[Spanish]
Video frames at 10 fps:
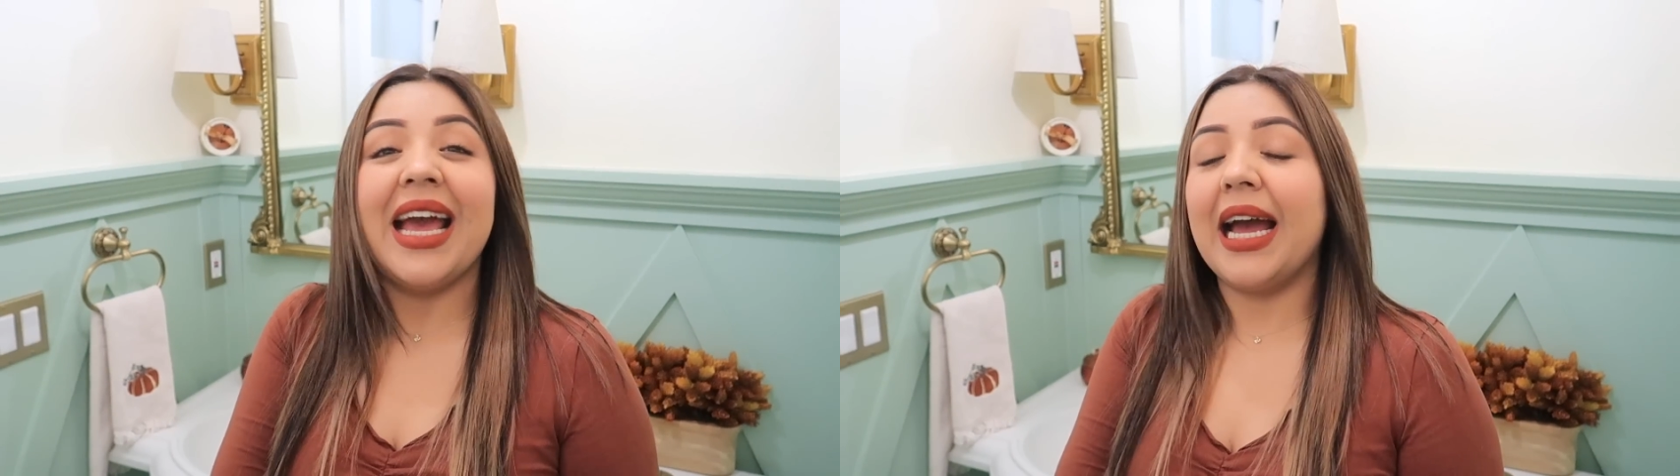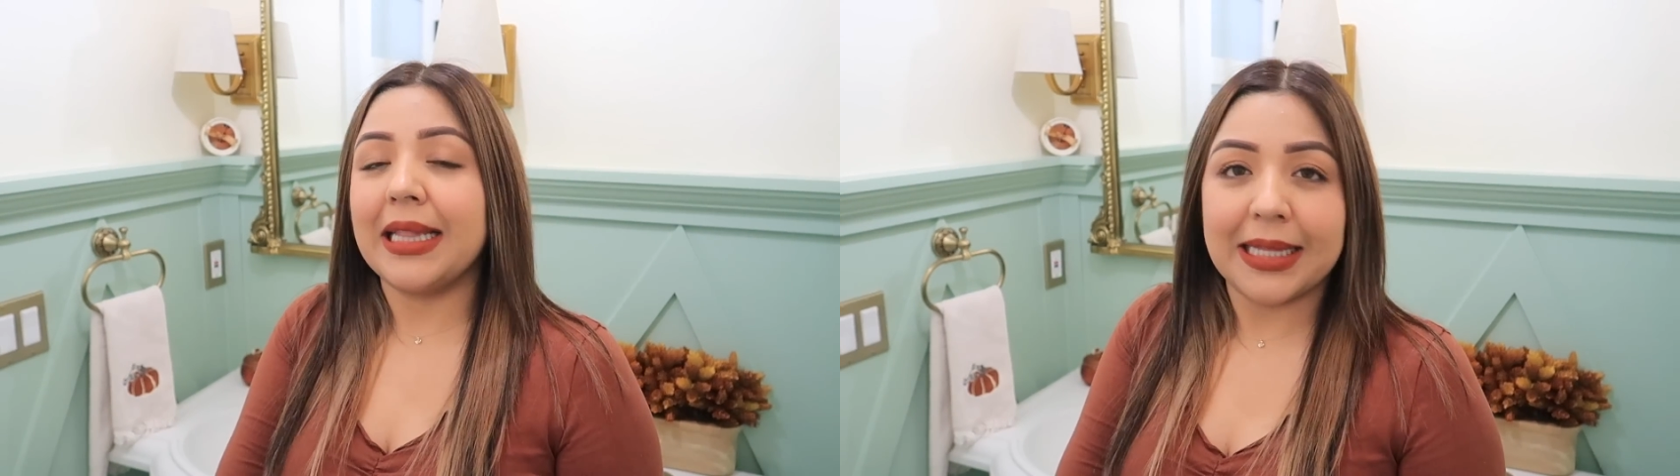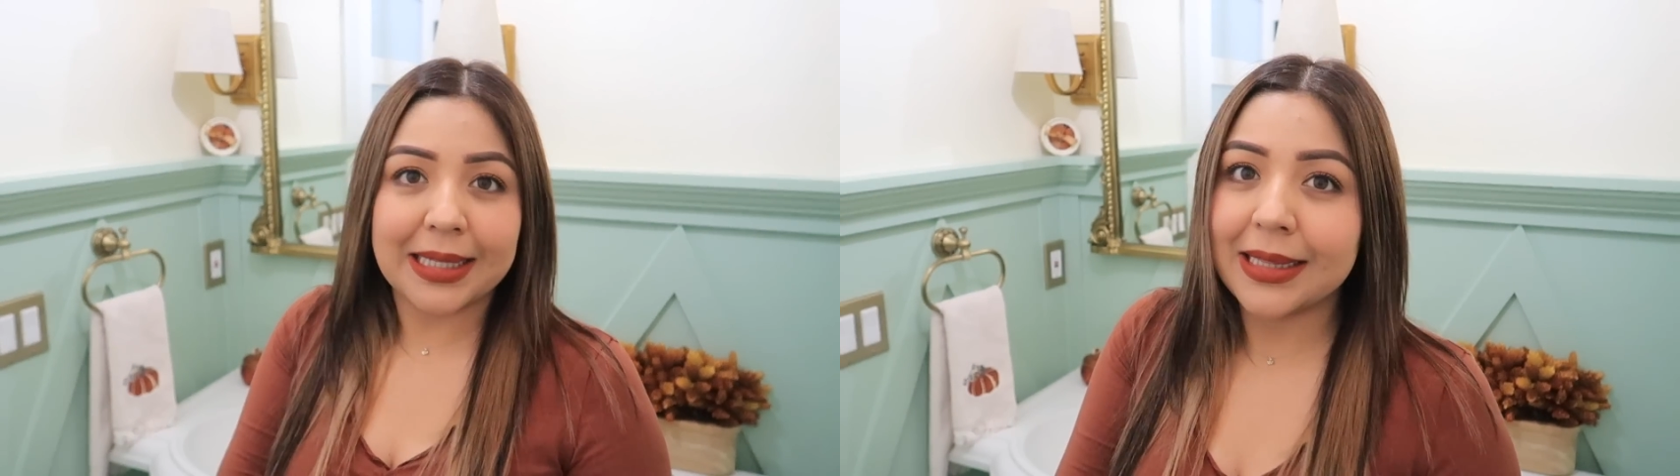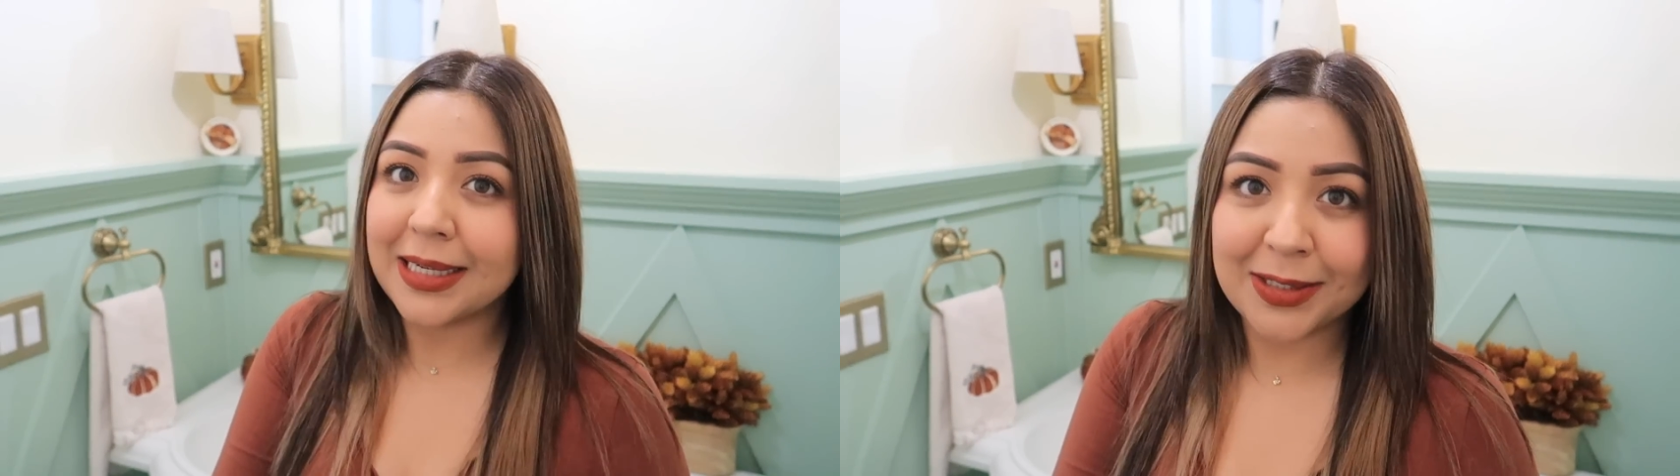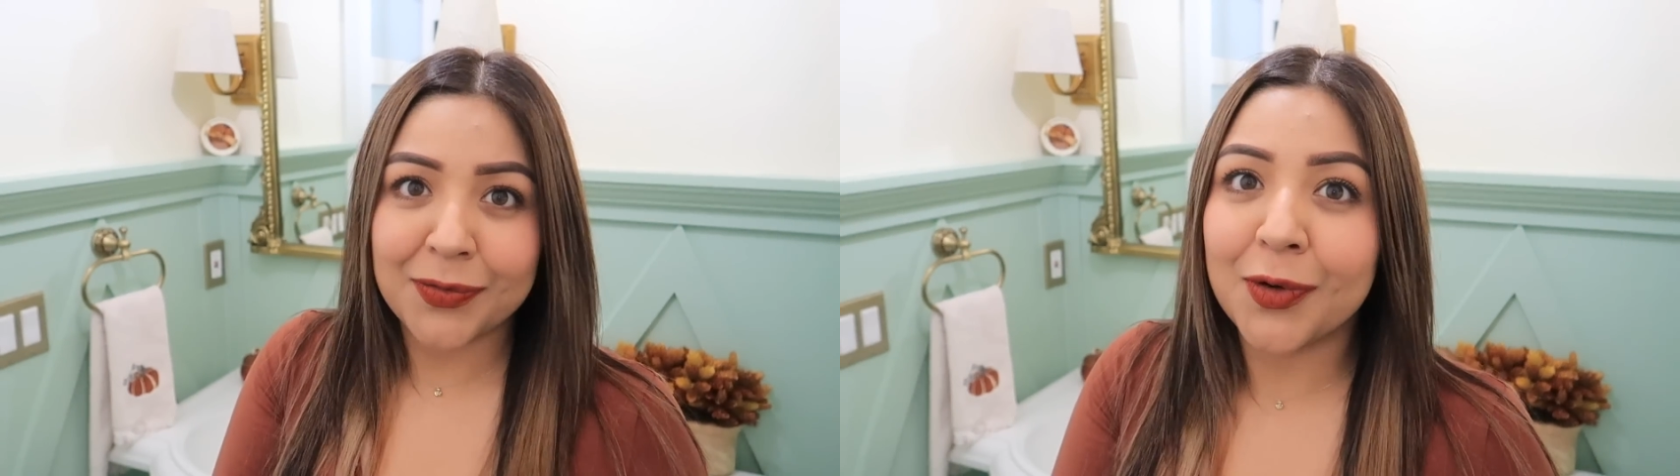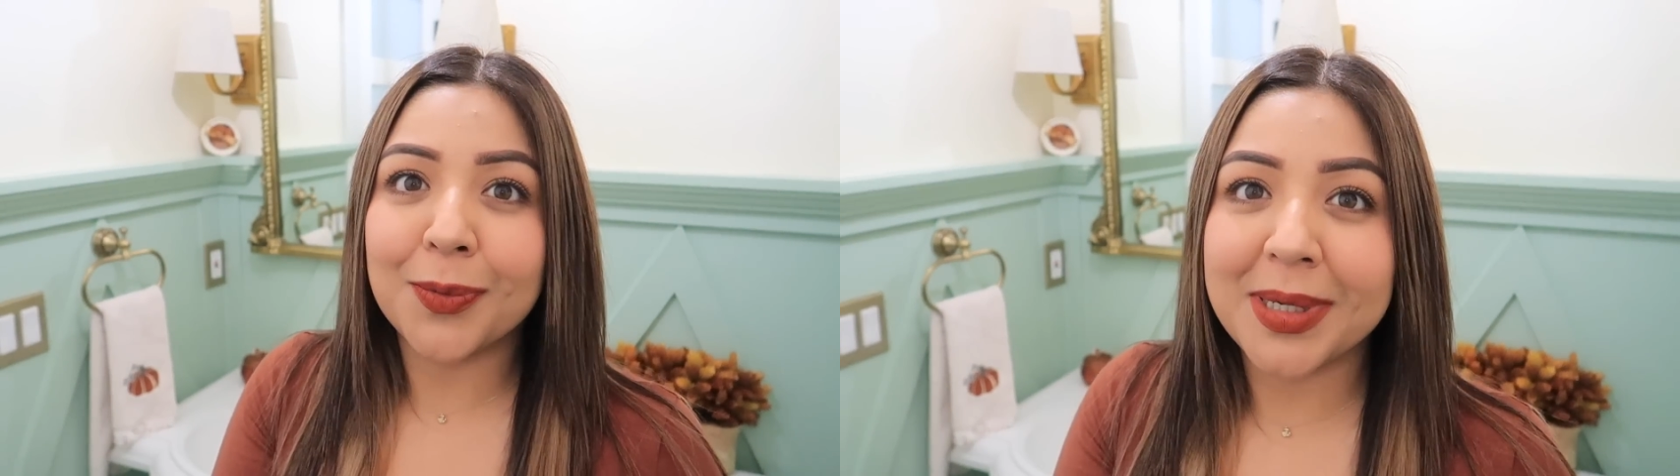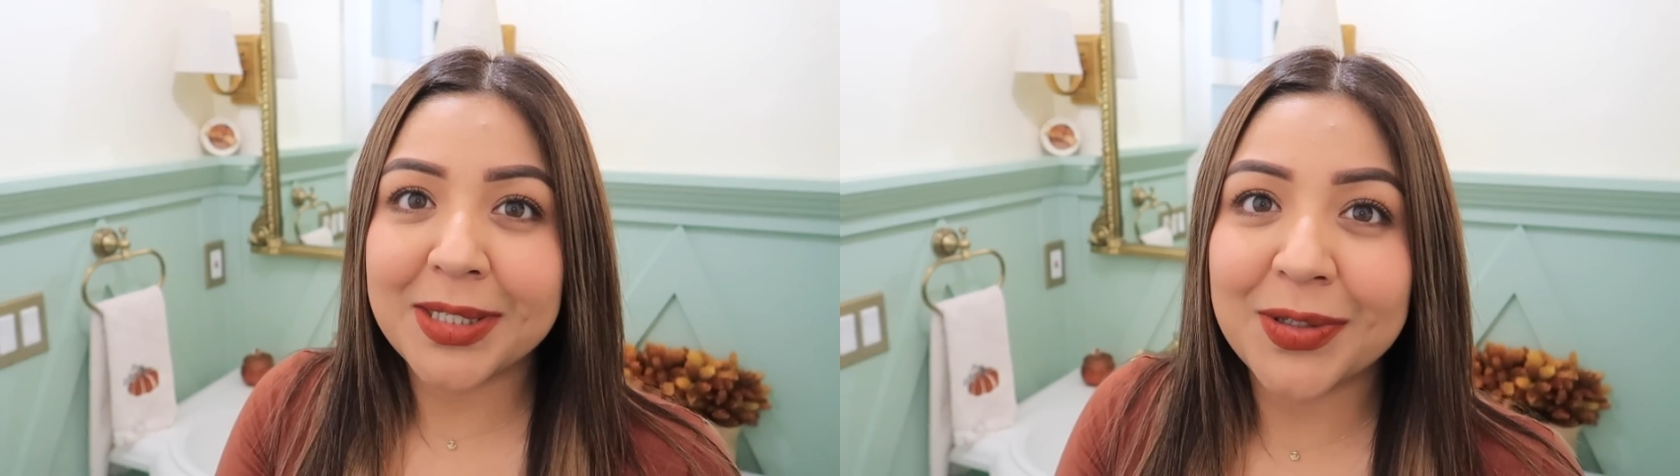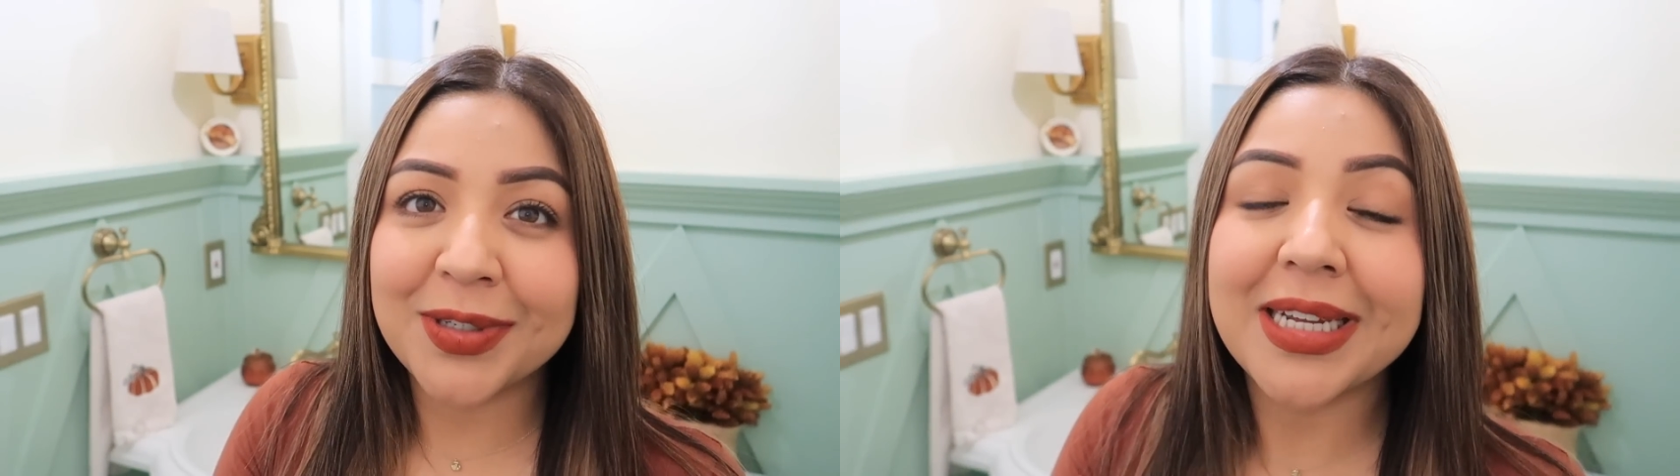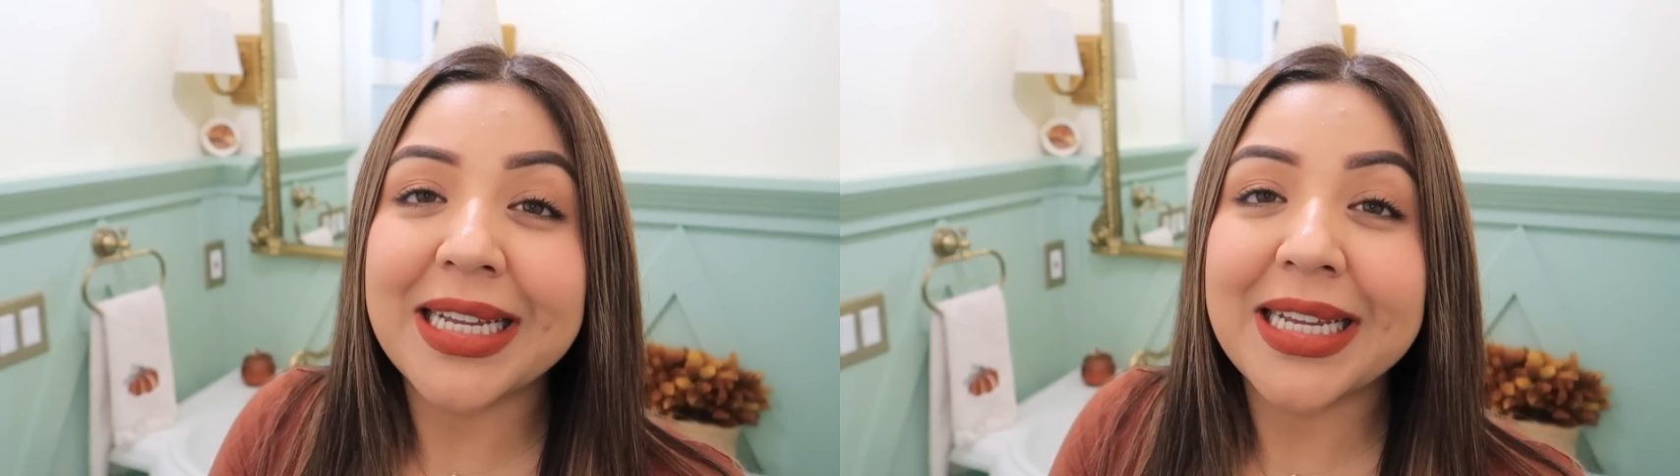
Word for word: a tanta transformación